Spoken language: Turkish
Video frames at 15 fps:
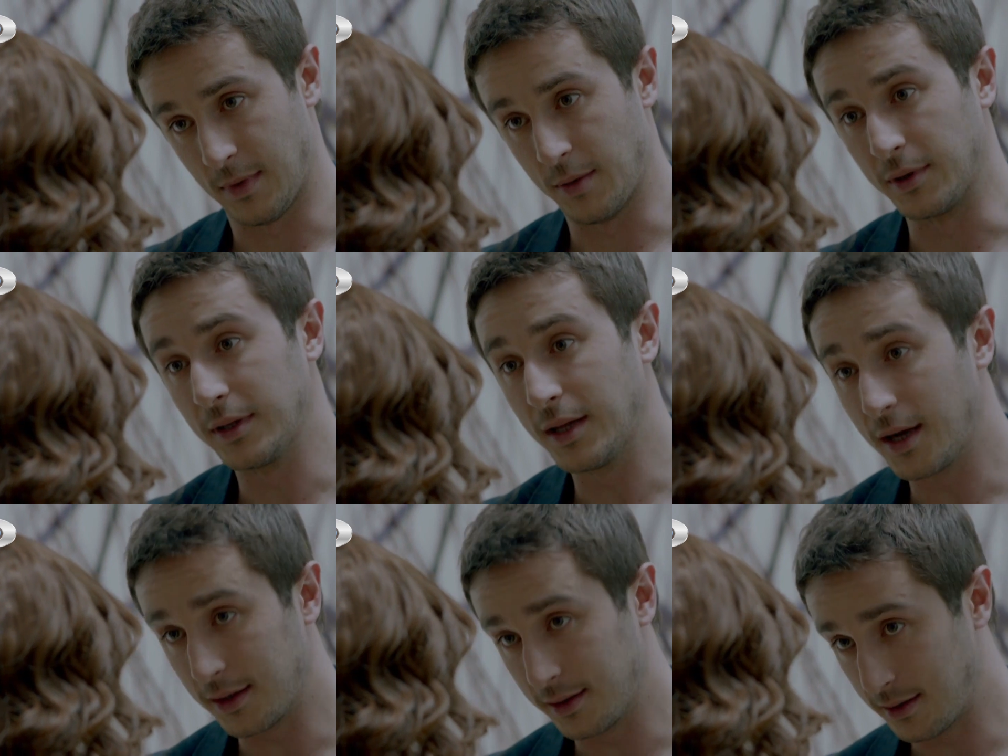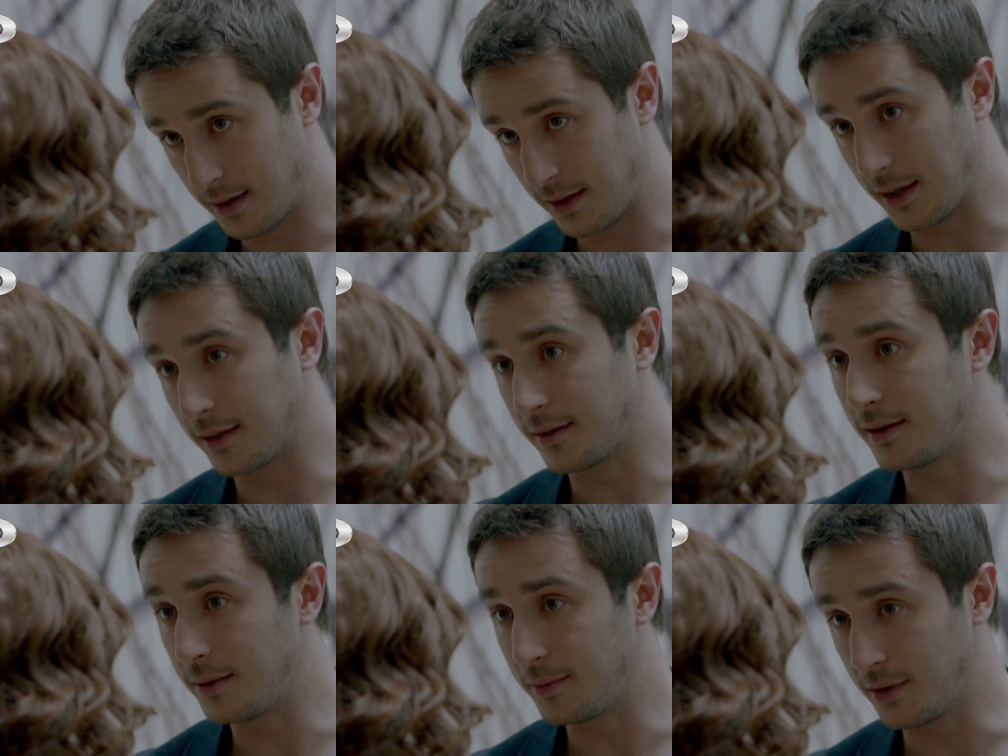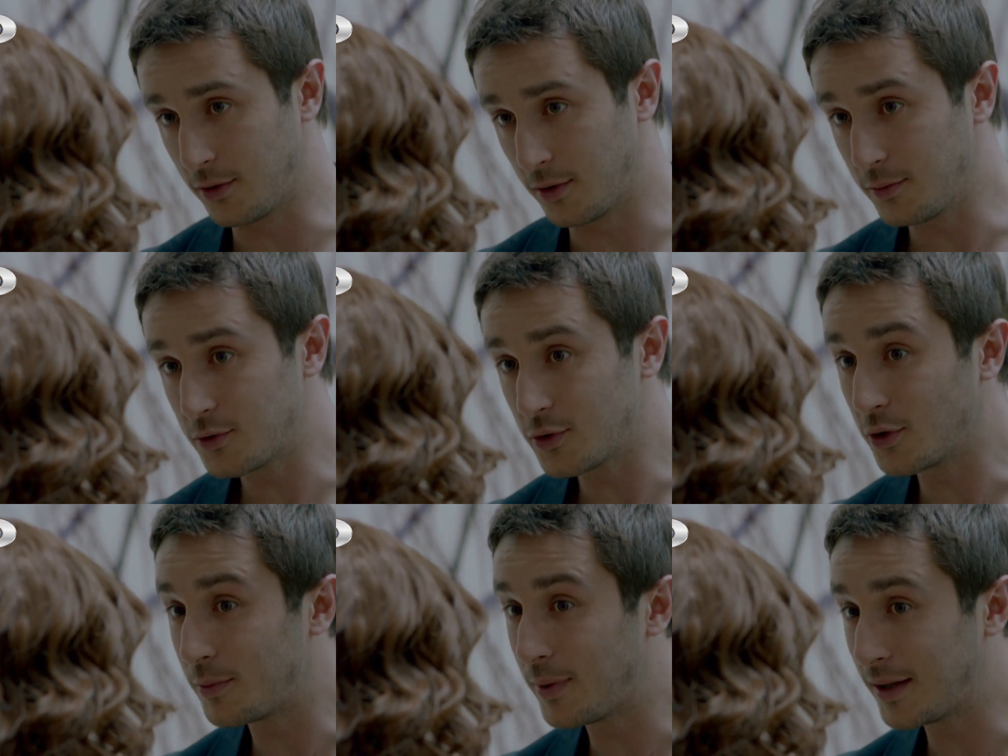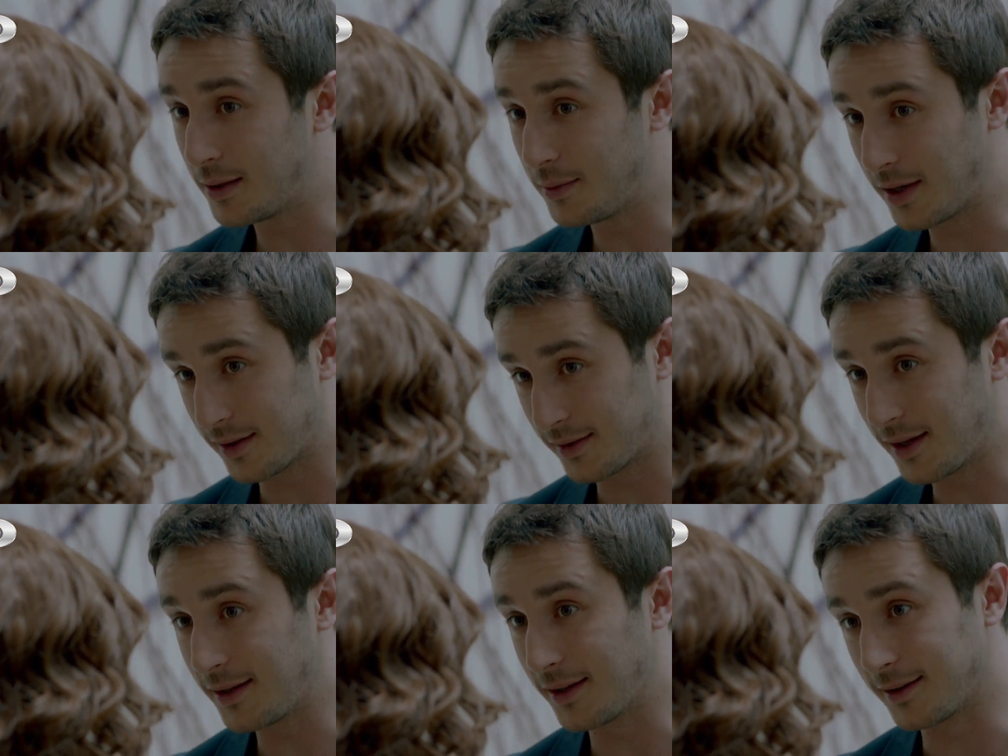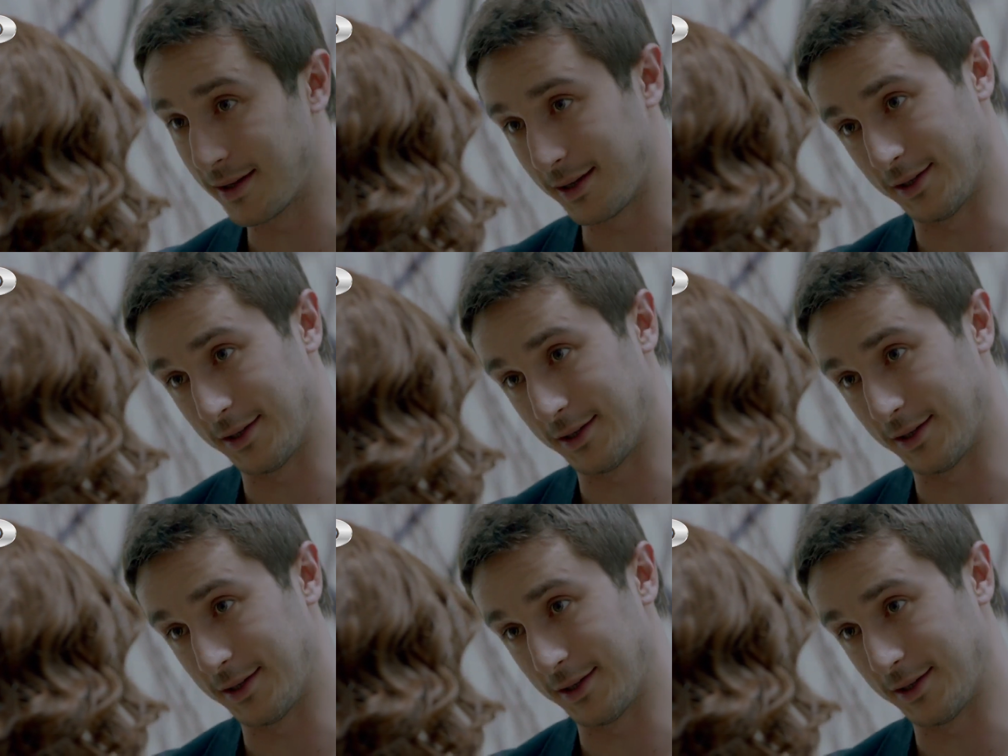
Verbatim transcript: Ama Narin nereye gittiğini biliyorum çünkü ben de birazdan yanına